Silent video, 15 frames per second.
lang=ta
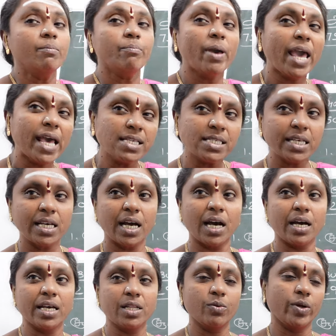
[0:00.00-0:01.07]

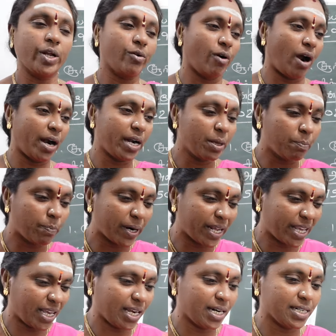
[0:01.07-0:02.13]
பேசிக்காக இது வரைக்கும்
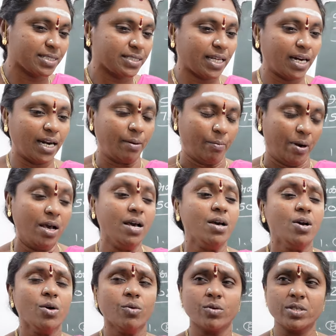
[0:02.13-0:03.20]
அடிப்படையே எங்களுக்கு தெரியலன்னா
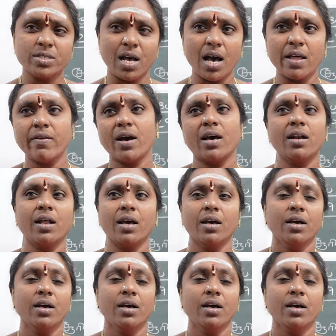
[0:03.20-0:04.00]
ஒரு சாதாரண